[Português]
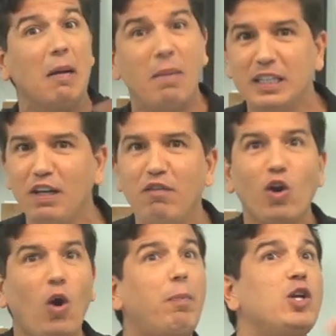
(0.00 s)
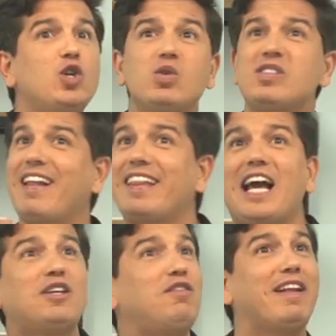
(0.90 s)
Mas ele se virou, pediu o
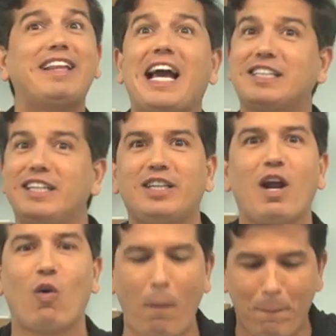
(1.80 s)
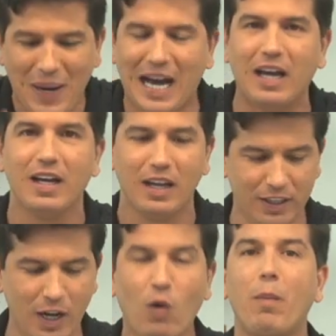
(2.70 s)
Sedex, Fedex, entregou, pá,
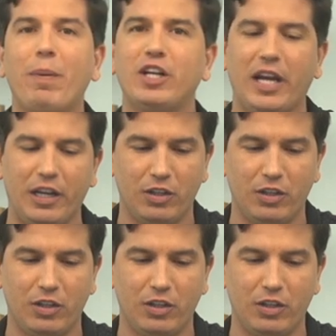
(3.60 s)
entregou pra gente.